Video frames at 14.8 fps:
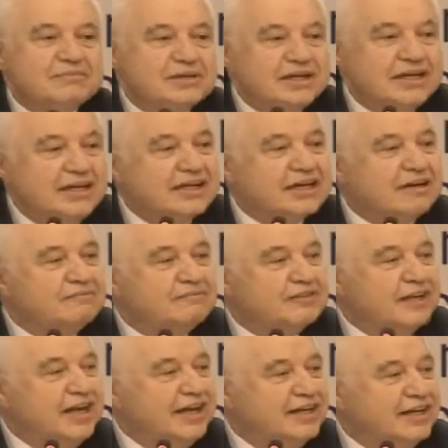الحكم في
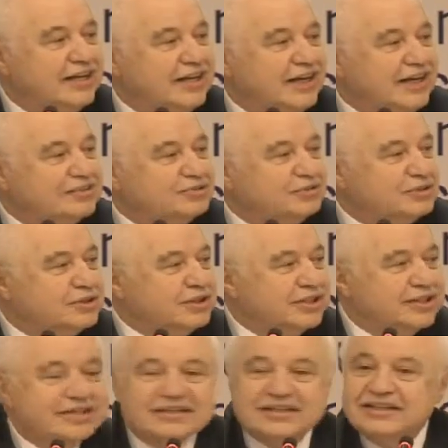الحياه ان
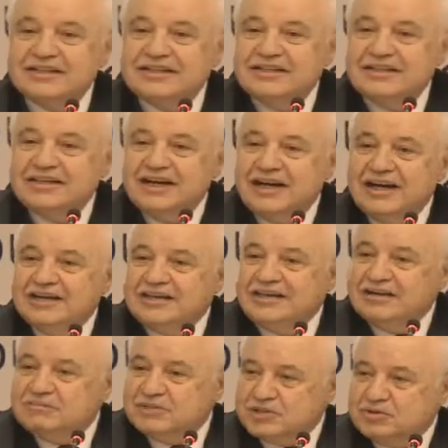تدرك ان
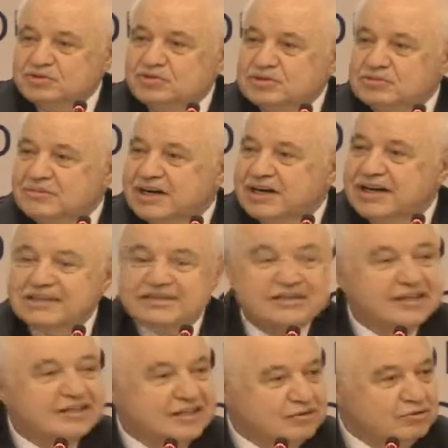المجنون مرات
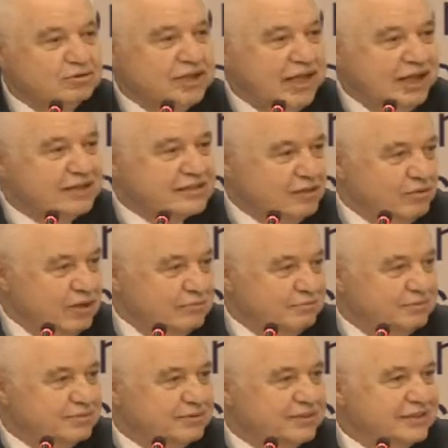قد يقود على صواب
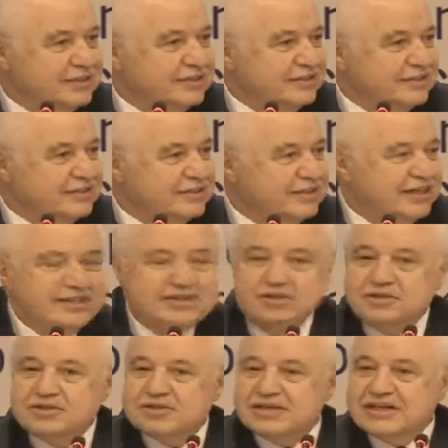
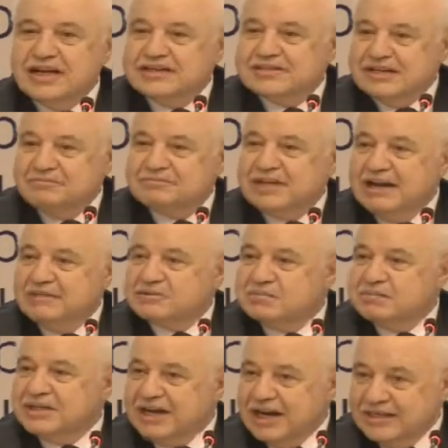idiots can sometimes
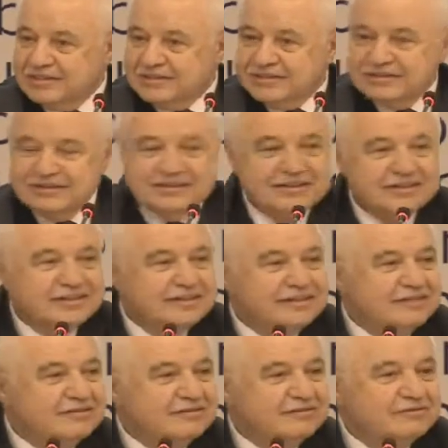be right
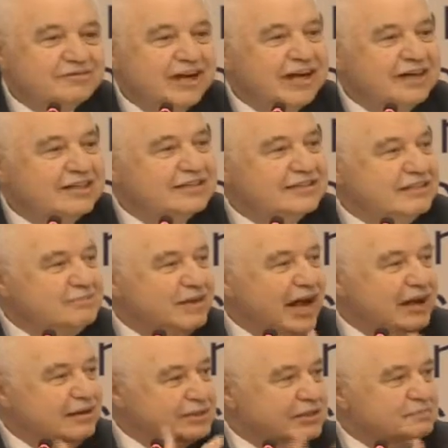فاذا ما
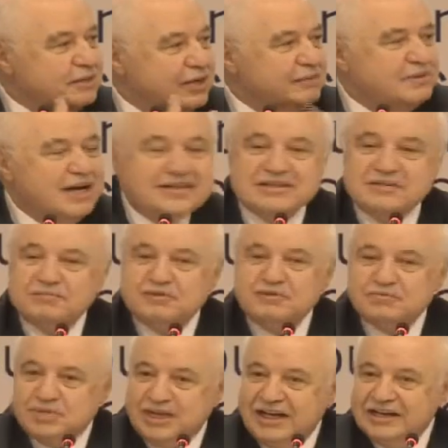حاجب ما
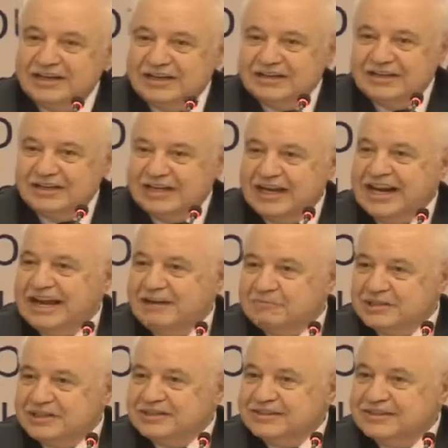عجبكمش
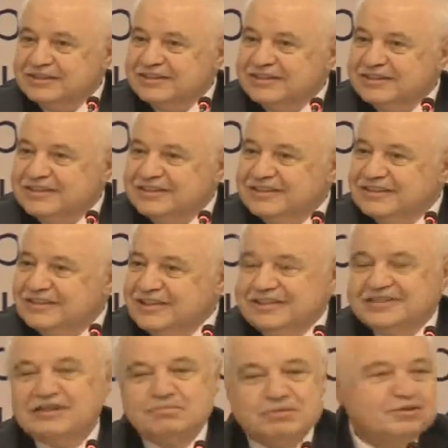كلامي
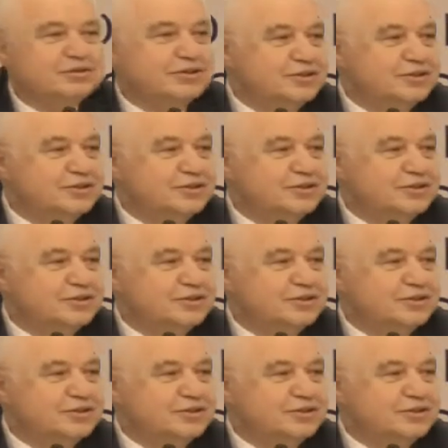اعتبروا